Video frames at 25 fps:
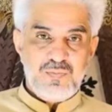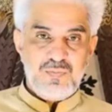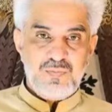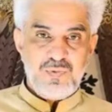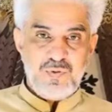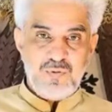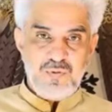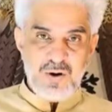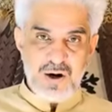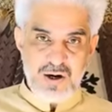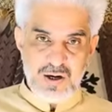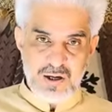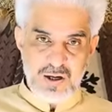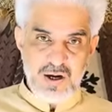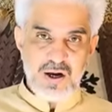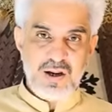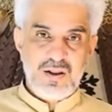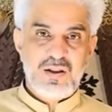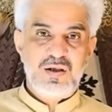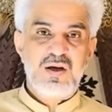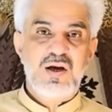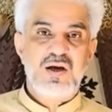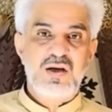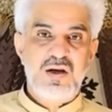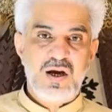प्रोवाइड कर
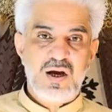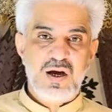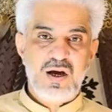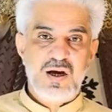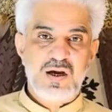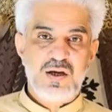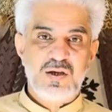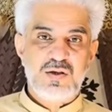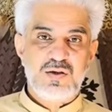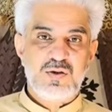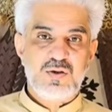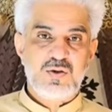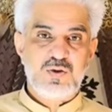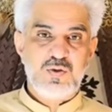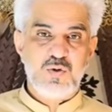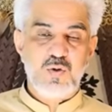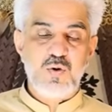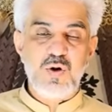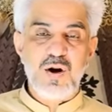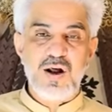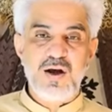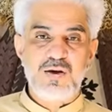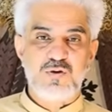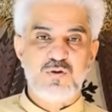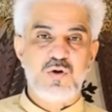दिया जाएगा
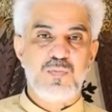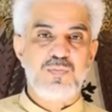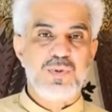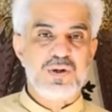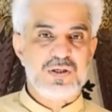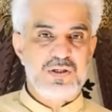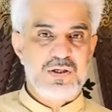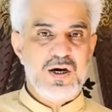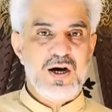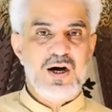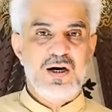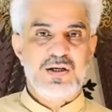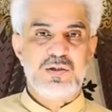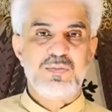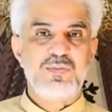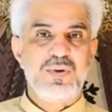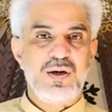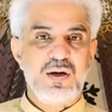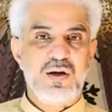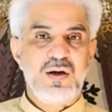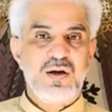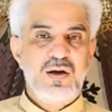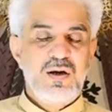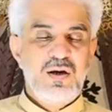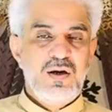1650
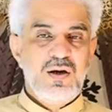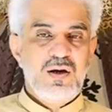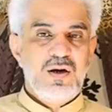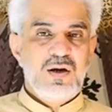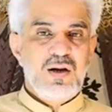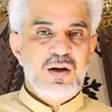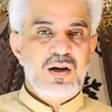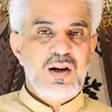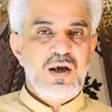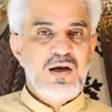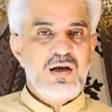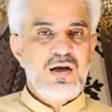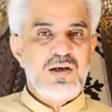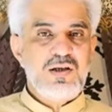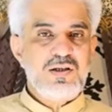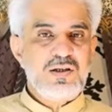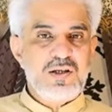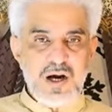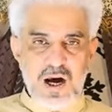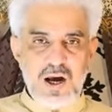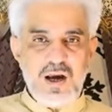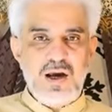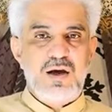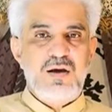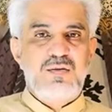में लेकिन
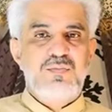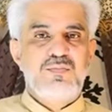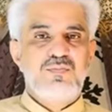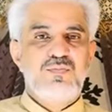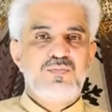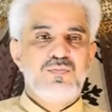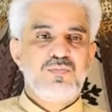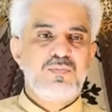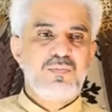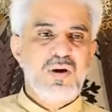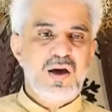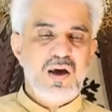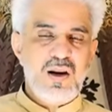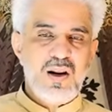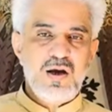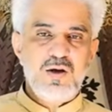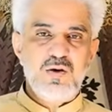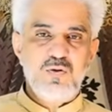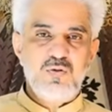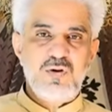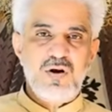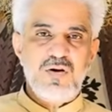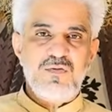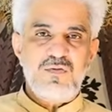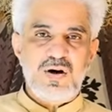जाएं मैंने
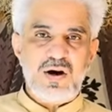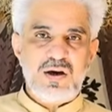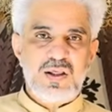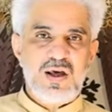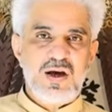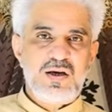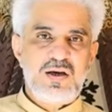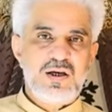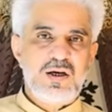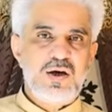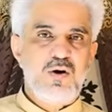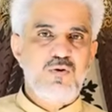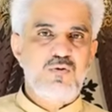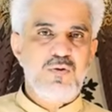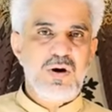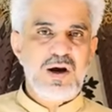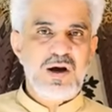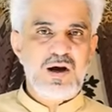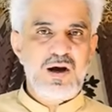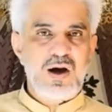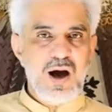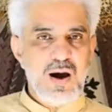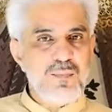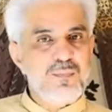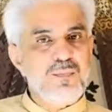क्योंकि वादा किया हुआ है
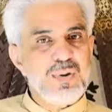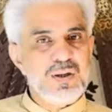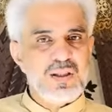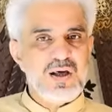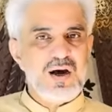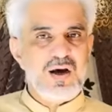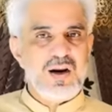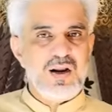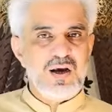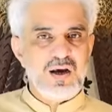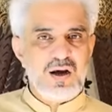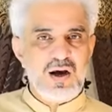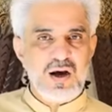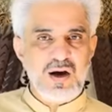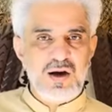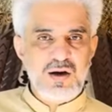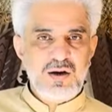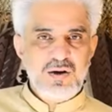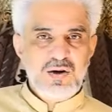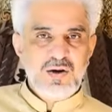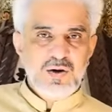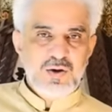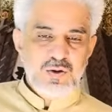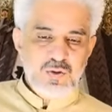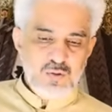कम बताने का
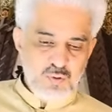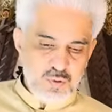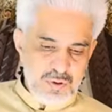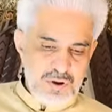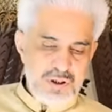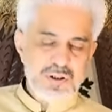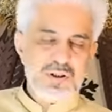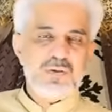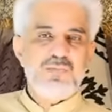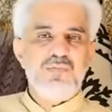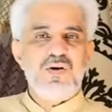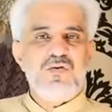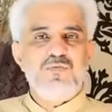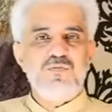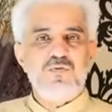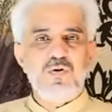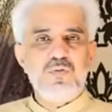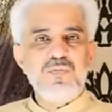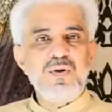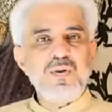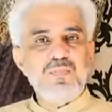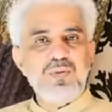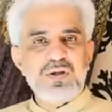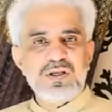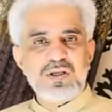तो इसमें वो
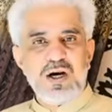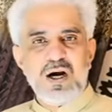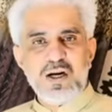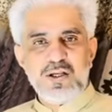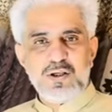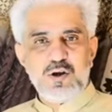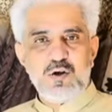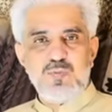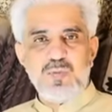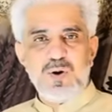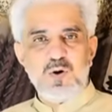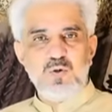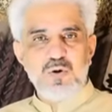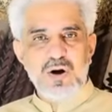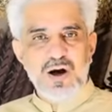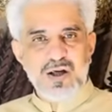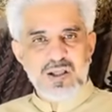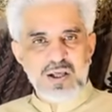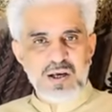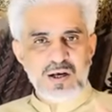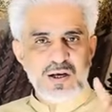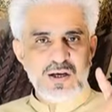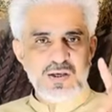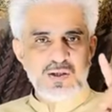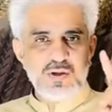भी पचास रुपये उड़ा
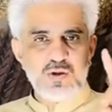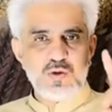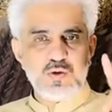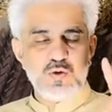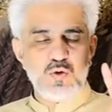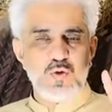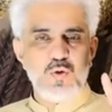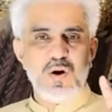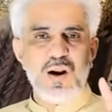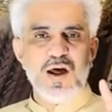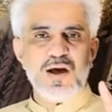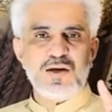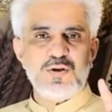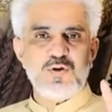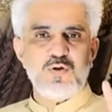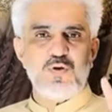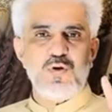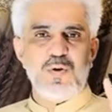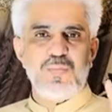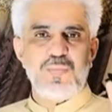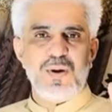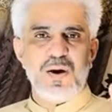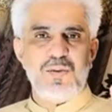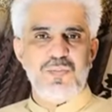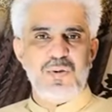देंगे सोलह सौ
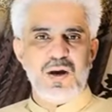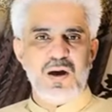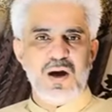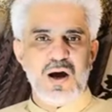रुपये में